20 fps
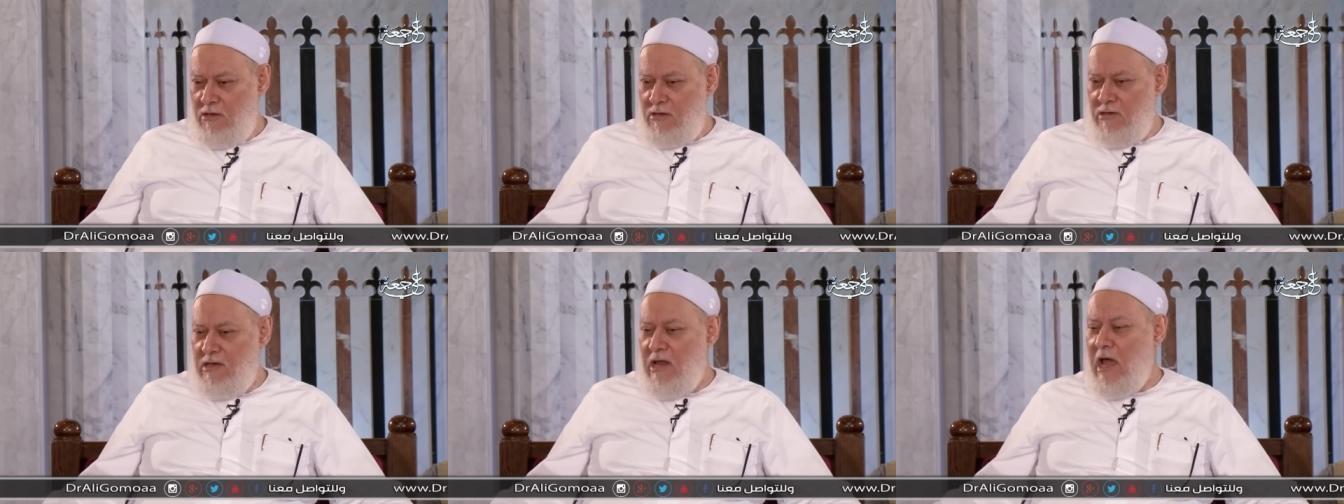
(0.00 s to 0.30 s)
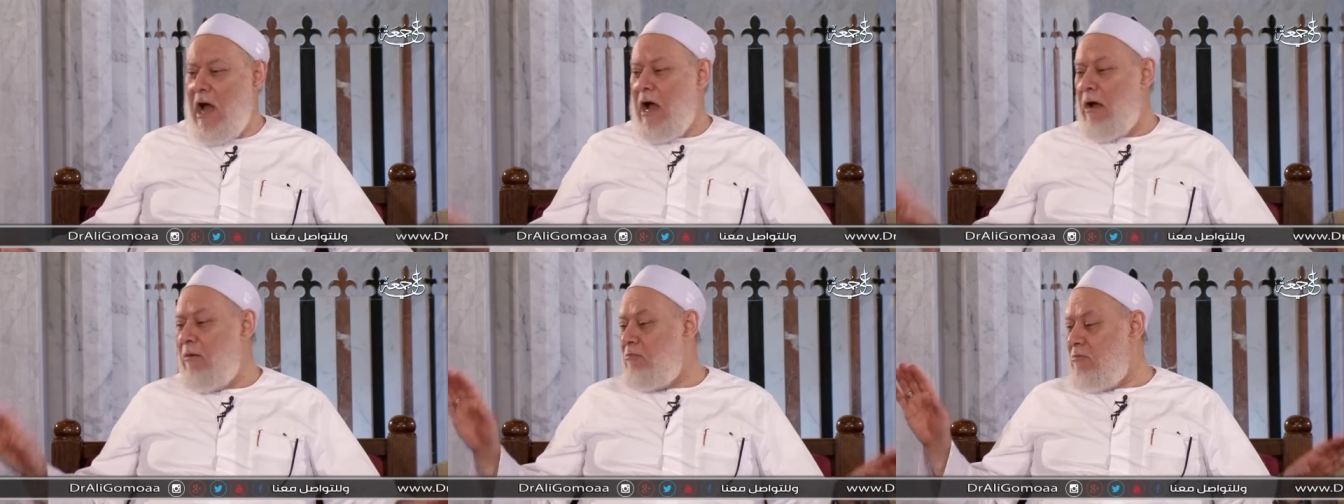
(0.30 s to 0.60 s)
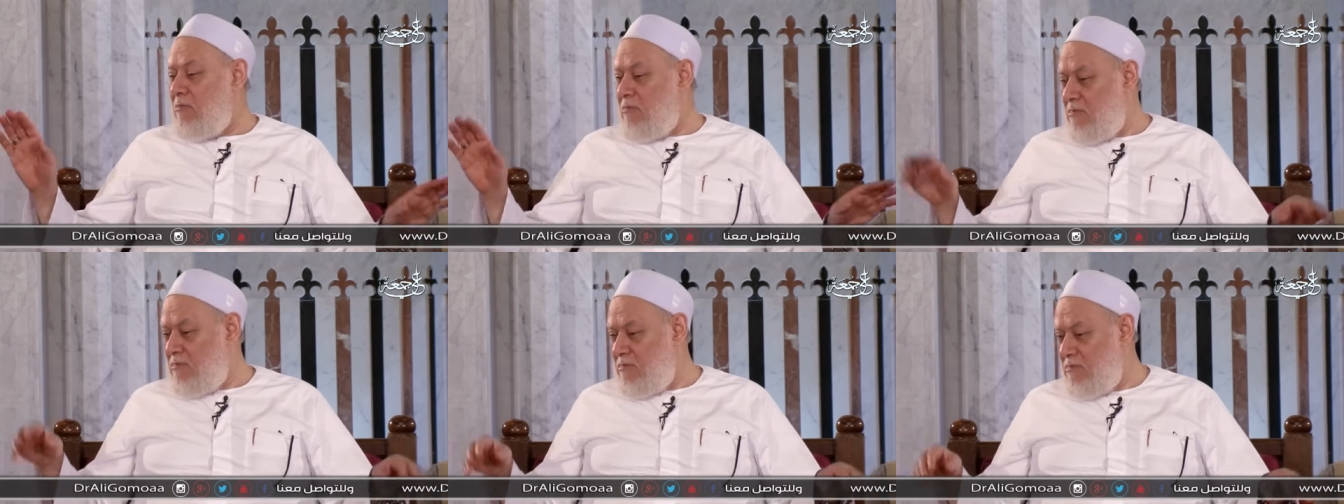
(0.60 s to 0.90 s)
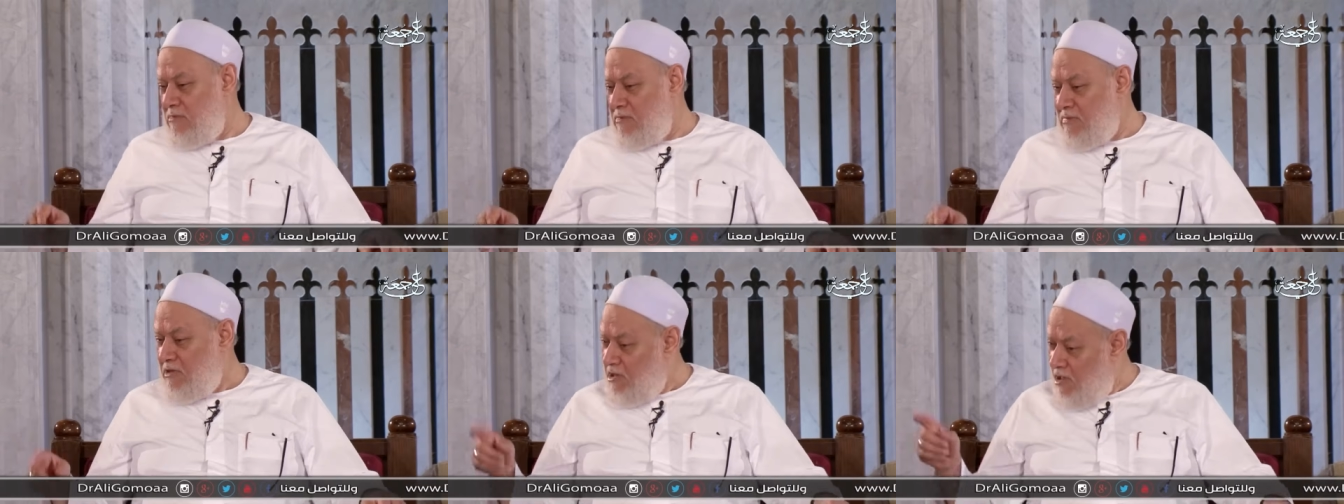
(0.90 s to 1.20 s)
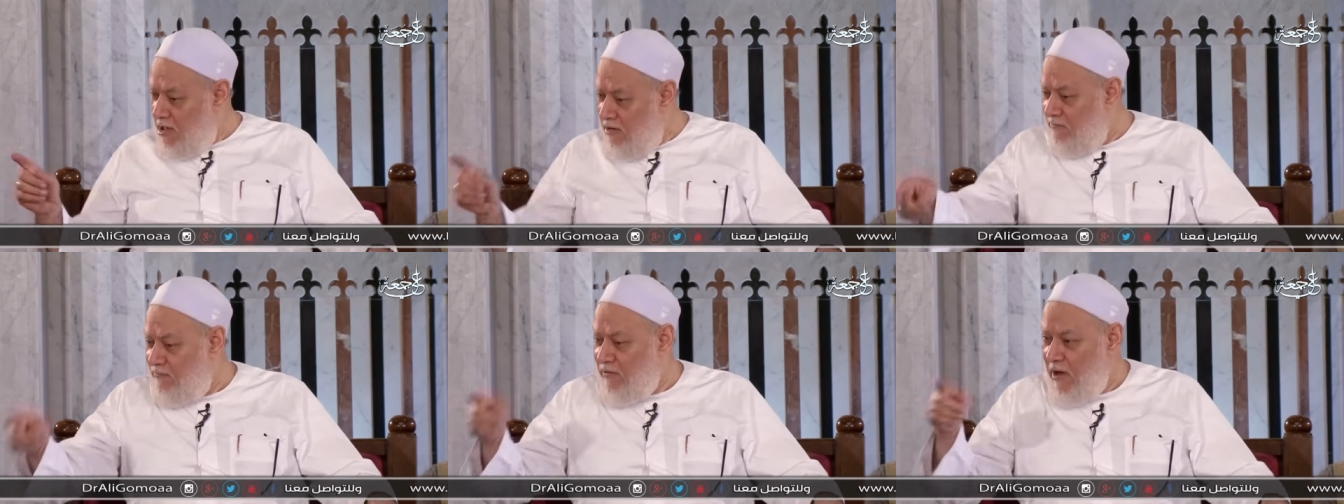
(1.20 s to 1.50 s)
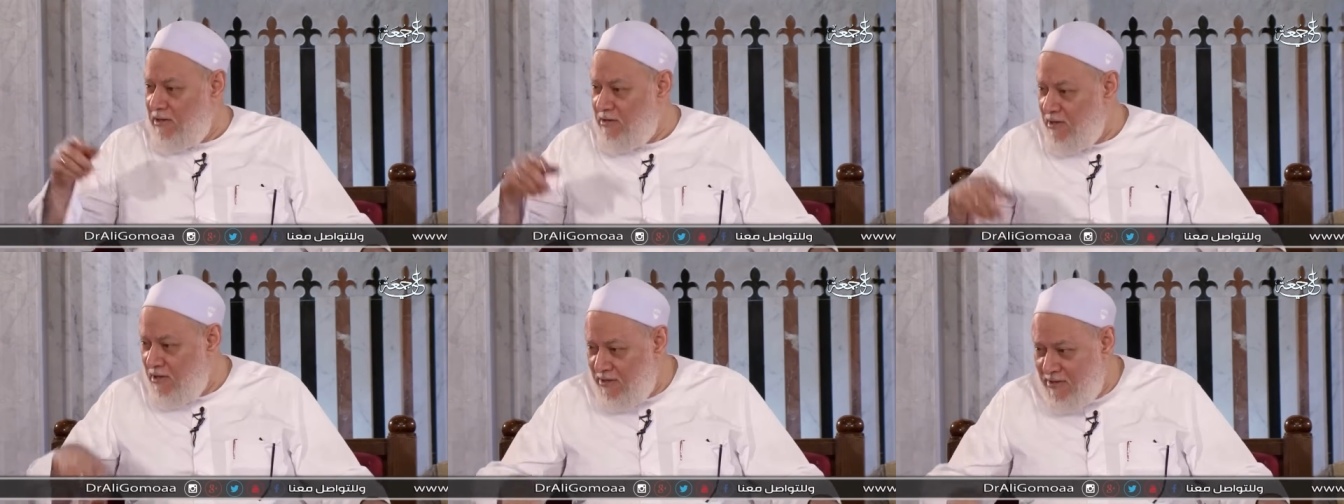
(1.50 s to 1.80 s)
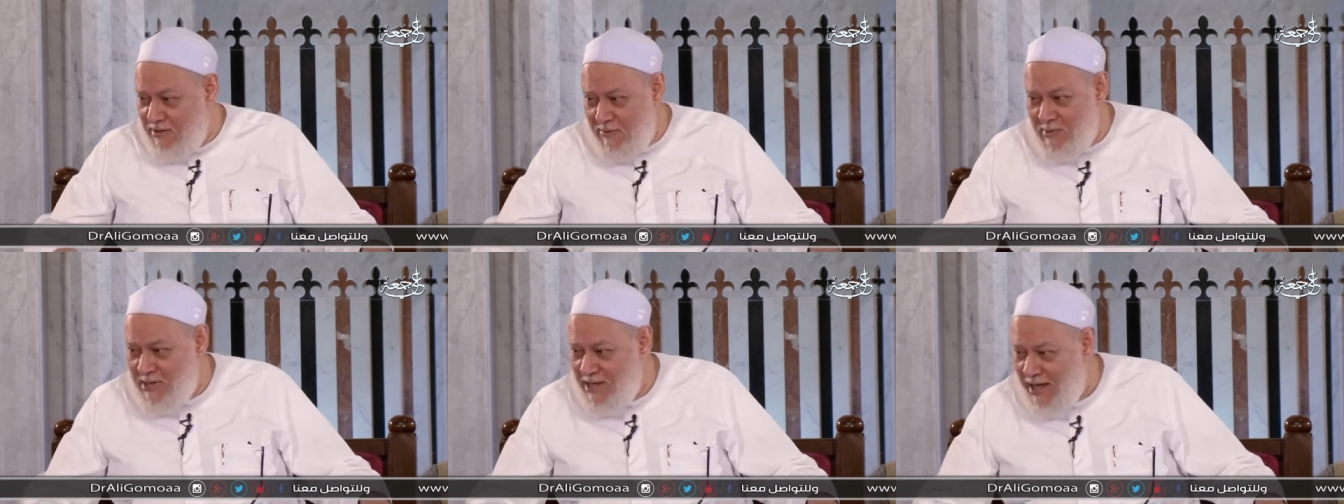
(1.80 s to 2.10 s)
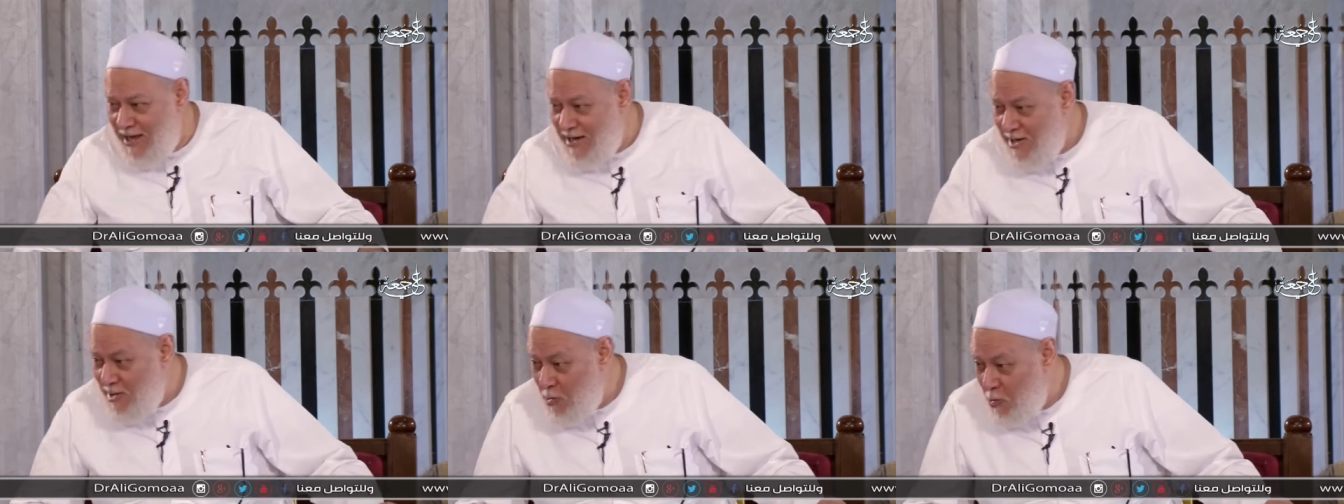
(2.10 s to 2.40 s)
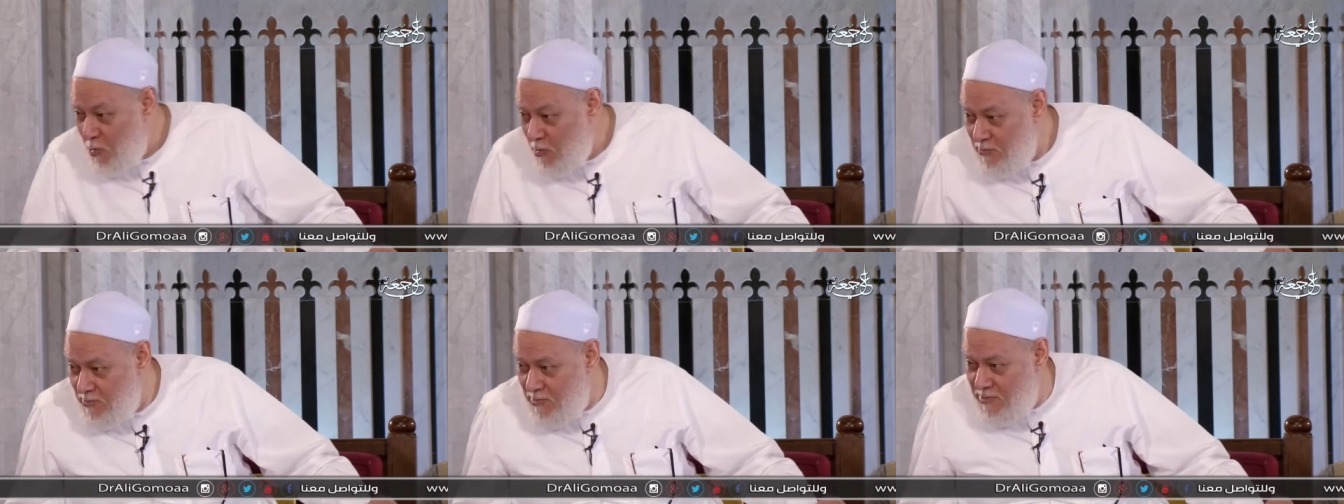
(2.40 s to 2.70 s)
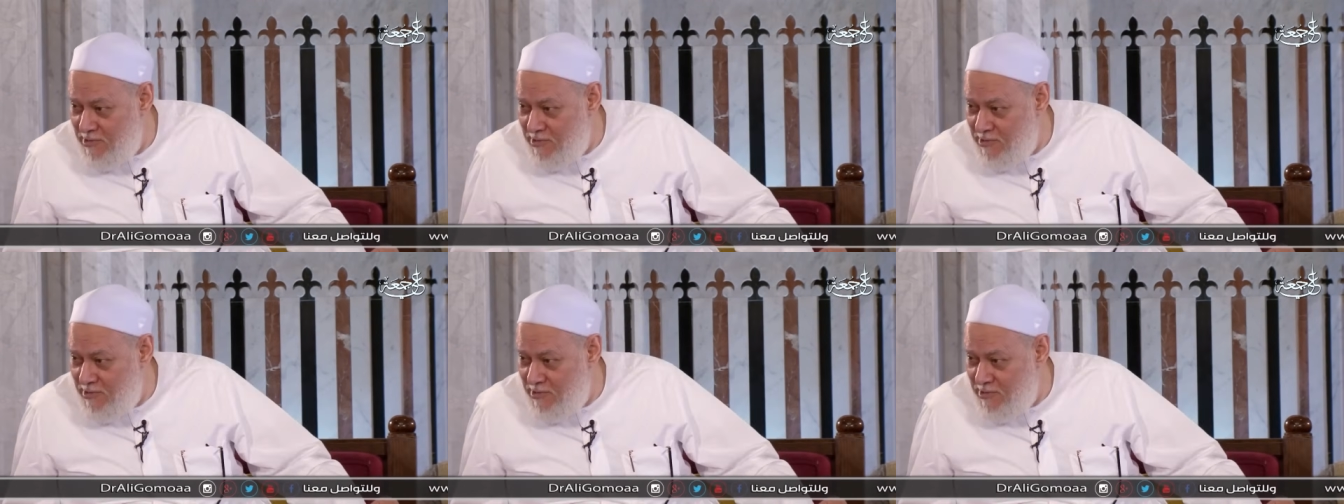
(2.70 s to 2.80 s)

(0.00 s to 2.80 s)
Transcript: نعم ينفع تعتمد عليهم